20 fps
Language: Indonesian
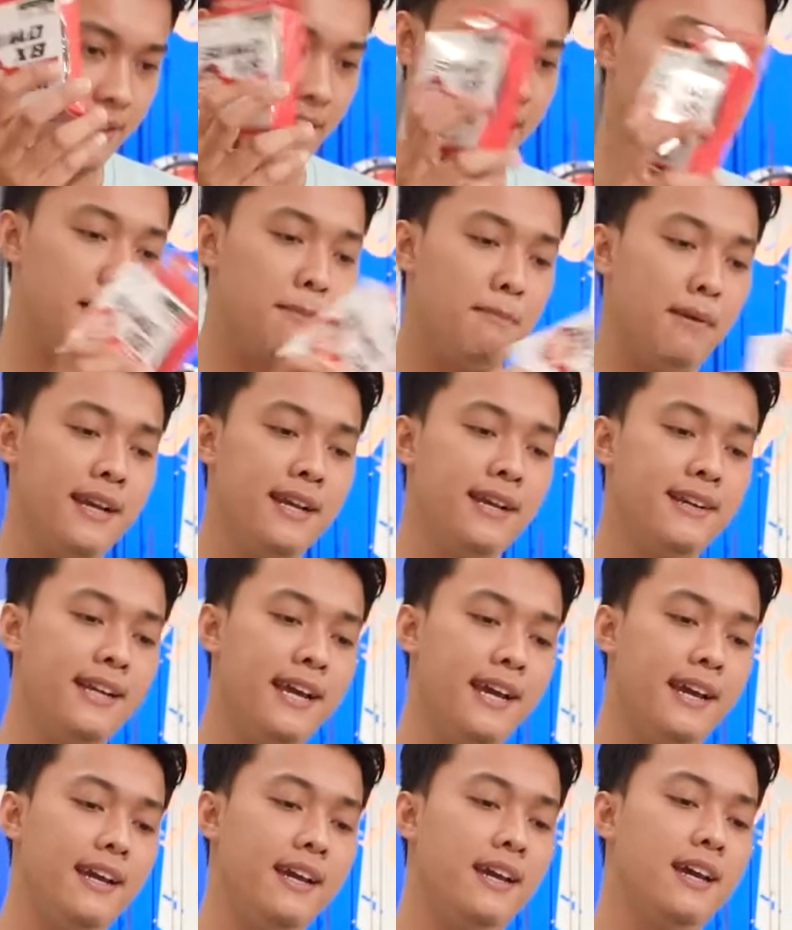dan yang paling
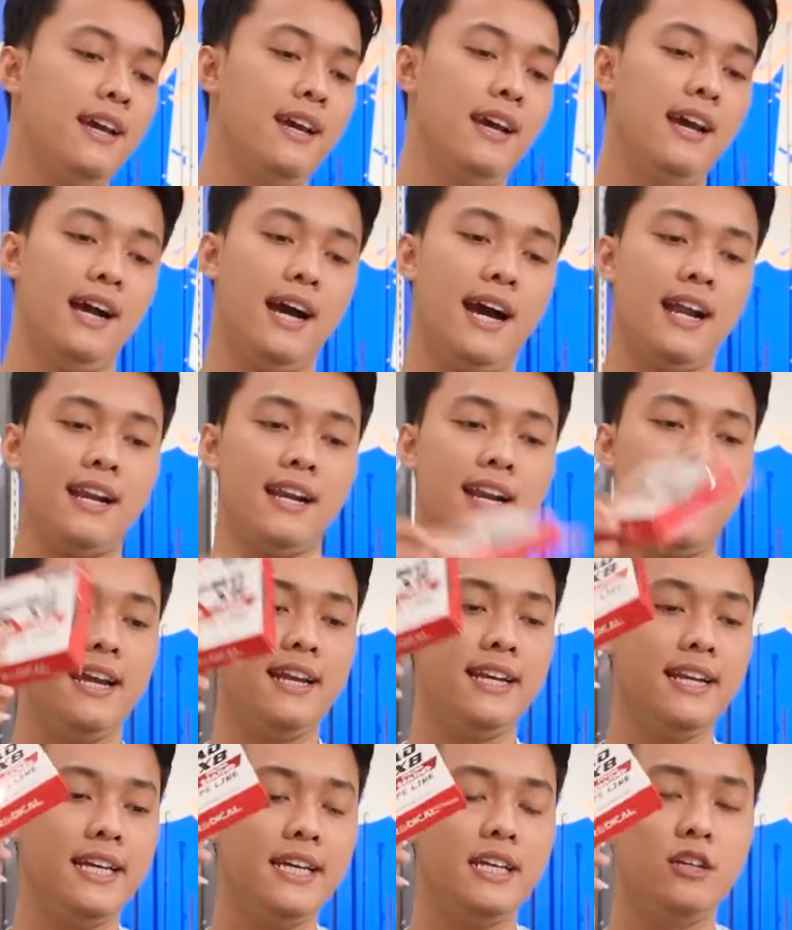gede karena
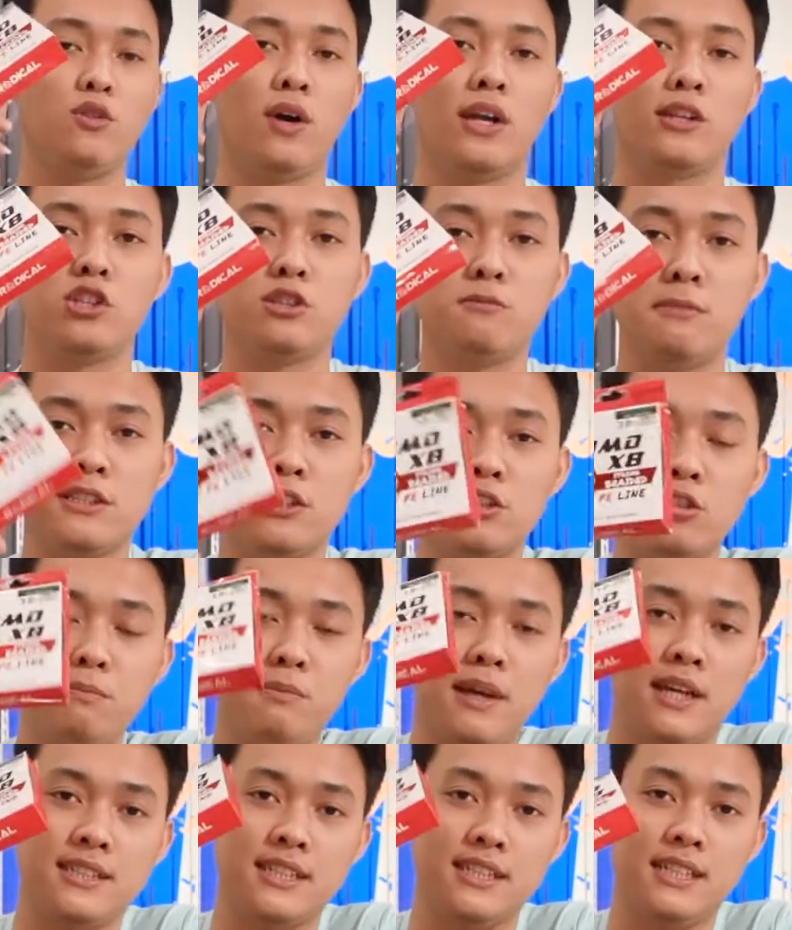ini 200 meter itu
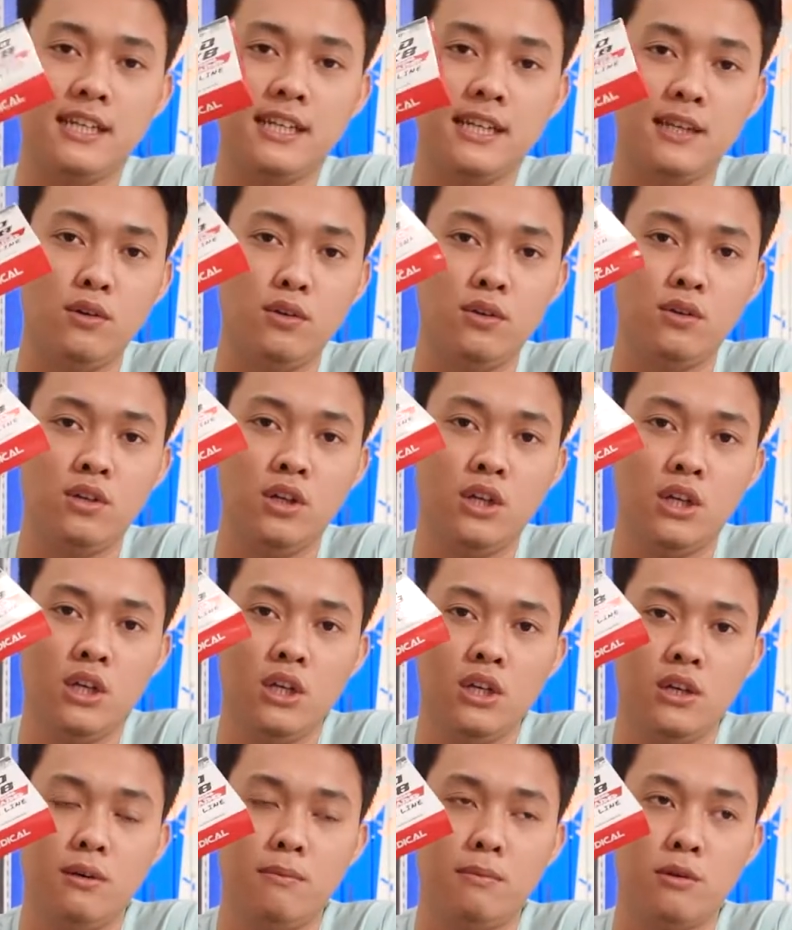biasanya
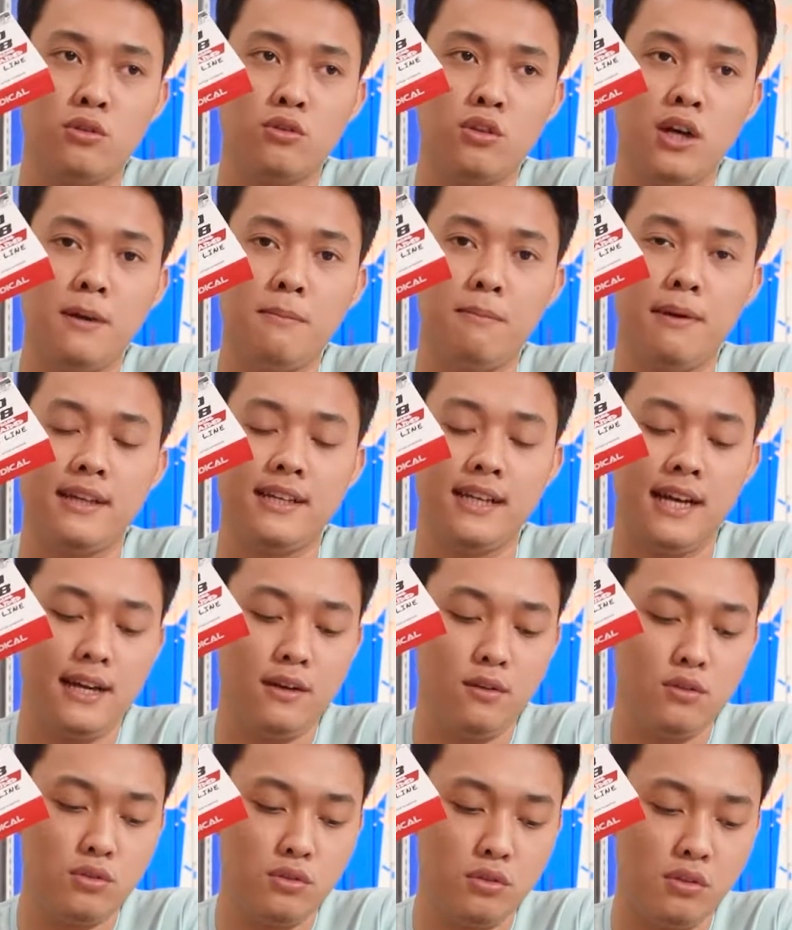diperuntukkan
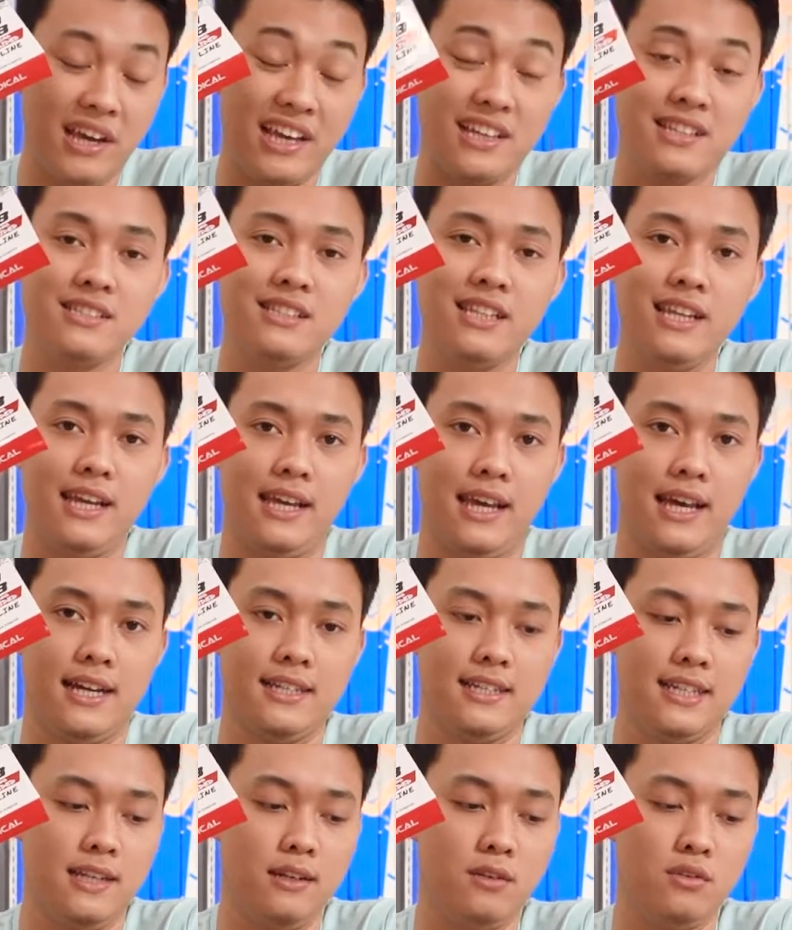banyakkan untuk casting ya
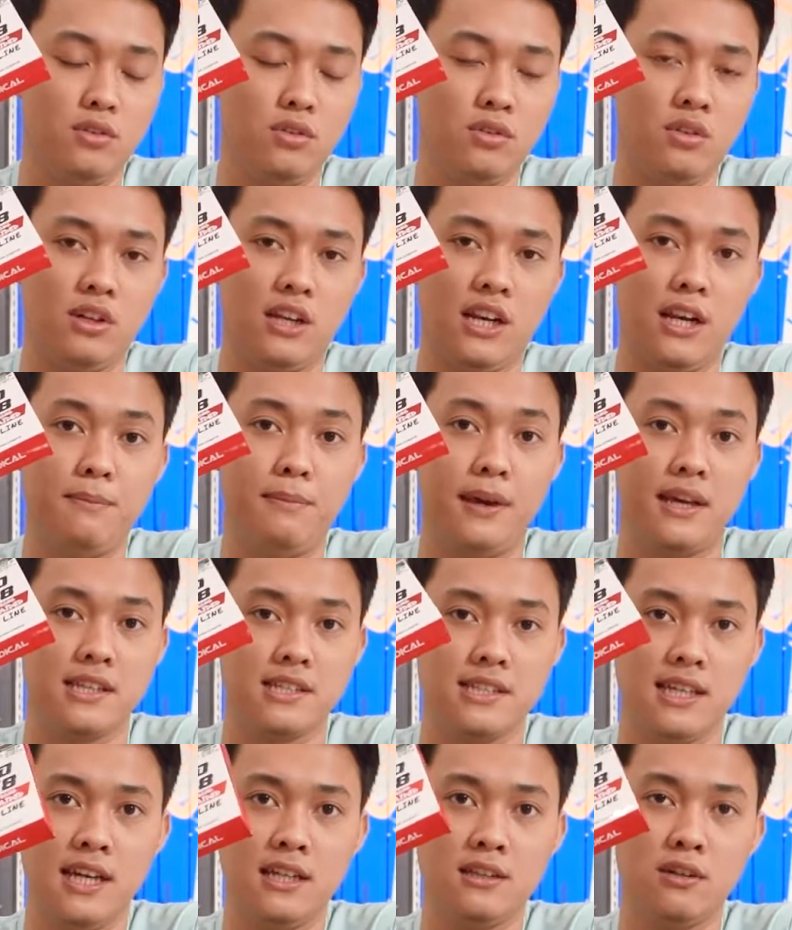jadi untuk reel
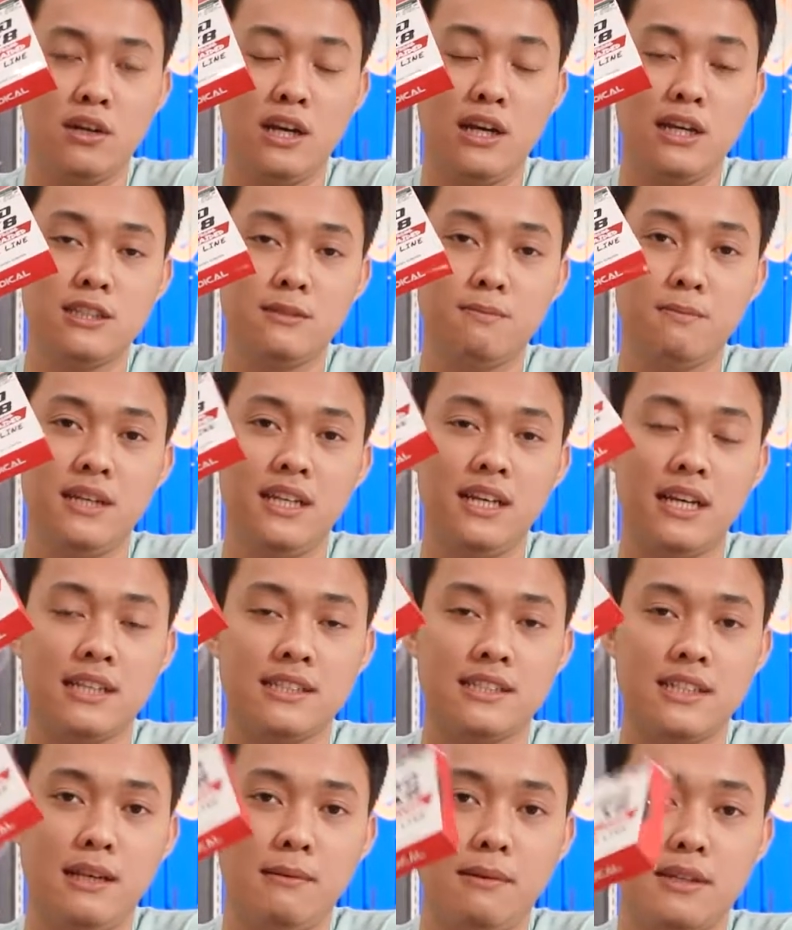BC atau reel spinning
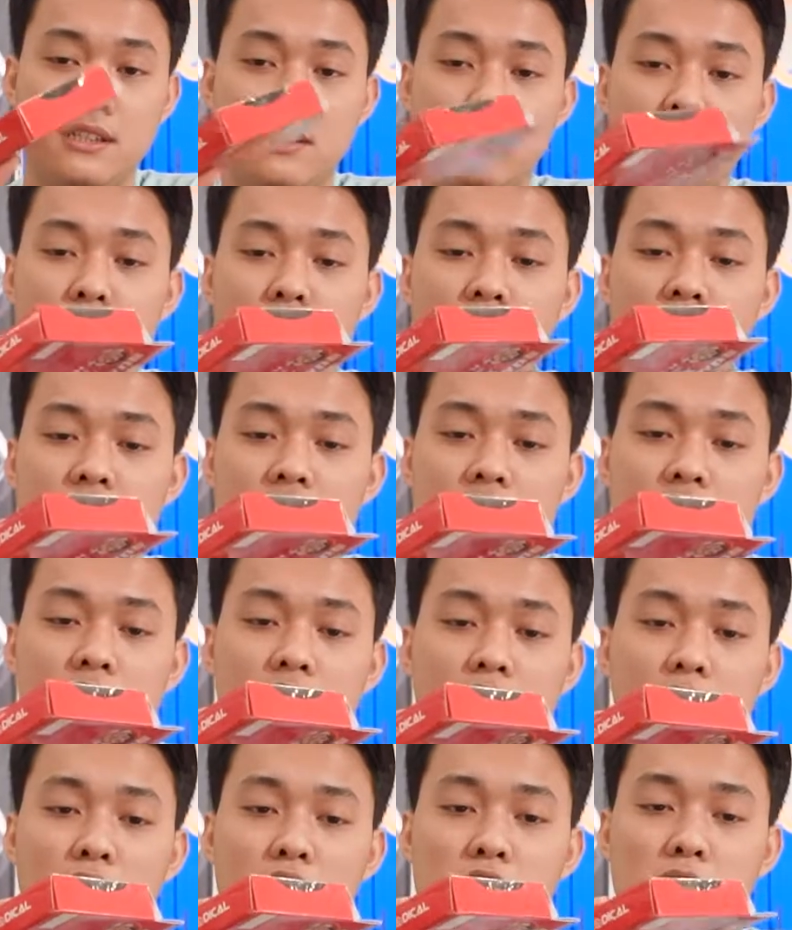kecil biasanya untuk casting
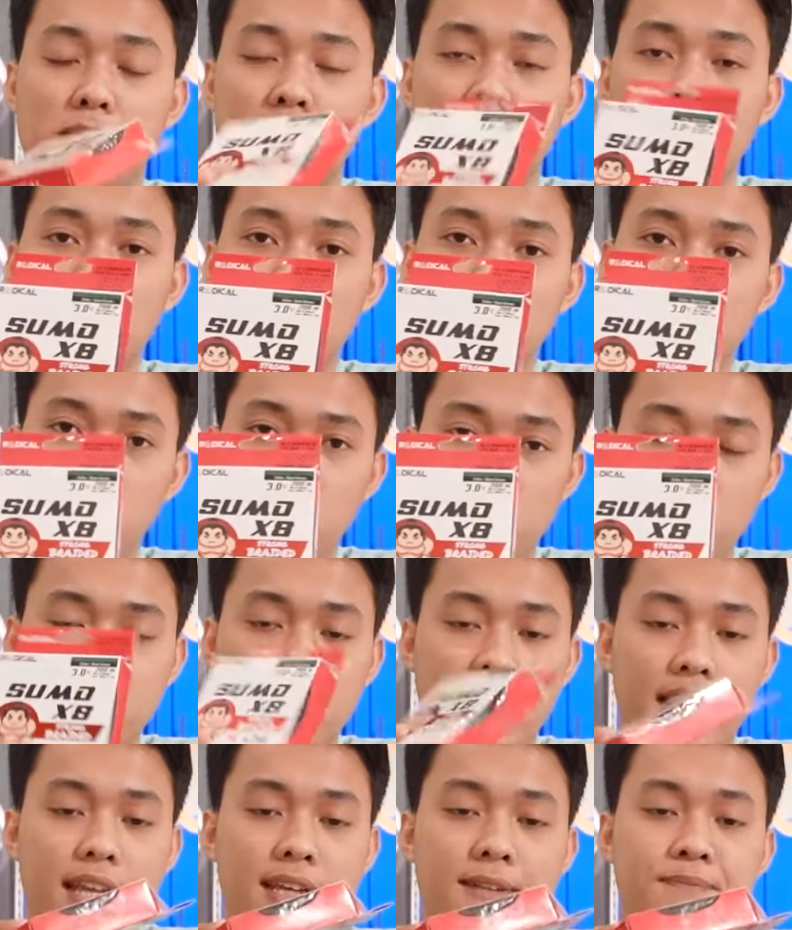200 meter itu cukup
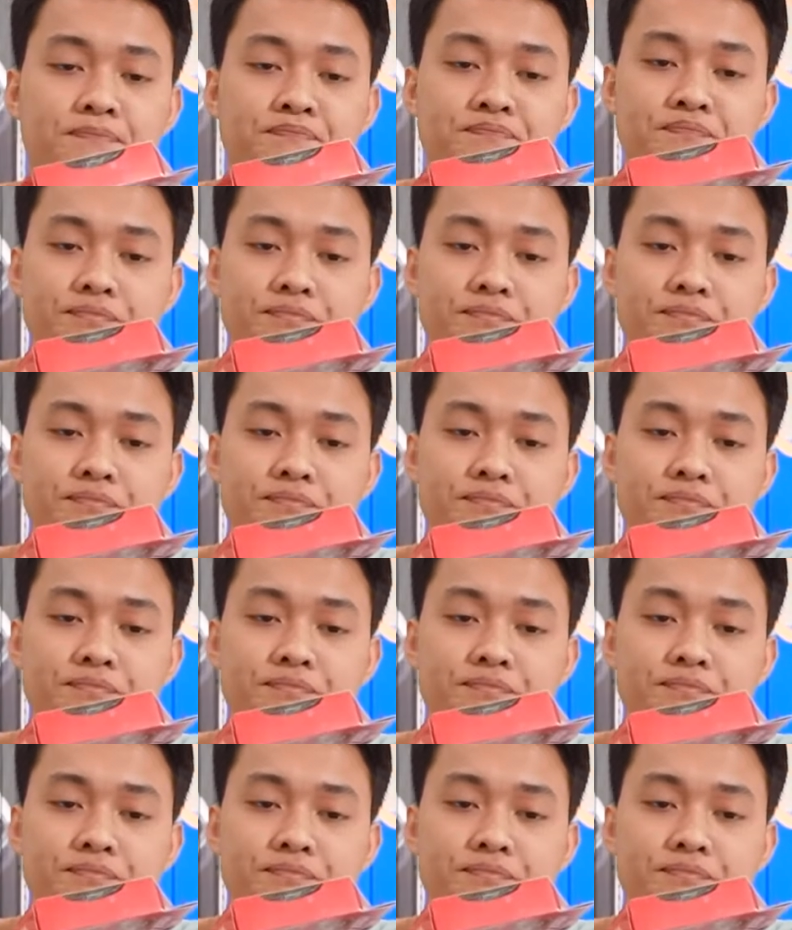sekali